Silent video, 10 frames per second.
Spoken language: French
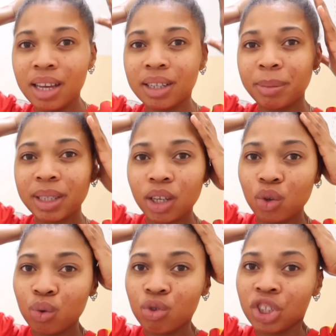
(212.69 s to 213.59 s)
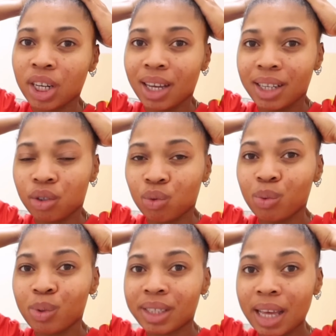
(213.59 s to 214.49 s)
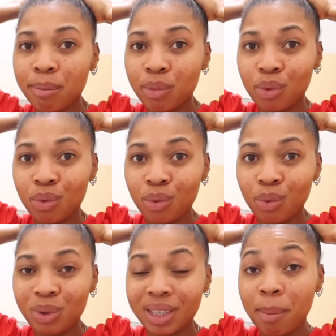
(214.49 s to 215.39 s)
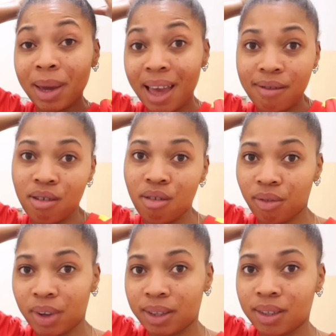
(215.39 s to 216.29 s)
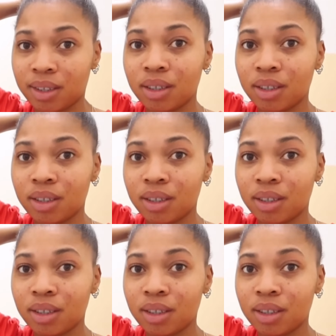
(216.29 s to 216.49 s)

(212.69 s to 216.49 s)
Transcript: de mettre le gel et tout, ça me, ça me gave en fait.